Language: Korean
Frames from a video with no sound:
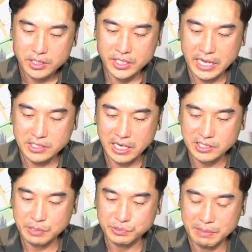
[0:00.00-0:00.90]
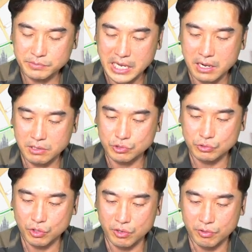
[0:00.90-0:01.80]
이게 이제 한 13, 14억
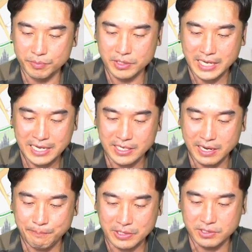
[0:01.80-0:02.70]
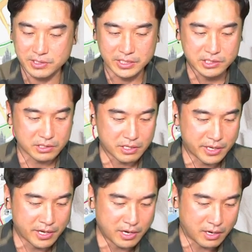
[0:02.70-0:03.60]
정도면 가능한 아파트들이 있을
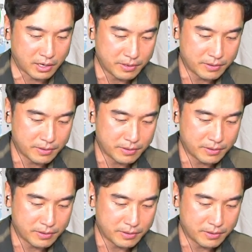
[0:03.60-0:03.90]
거예요.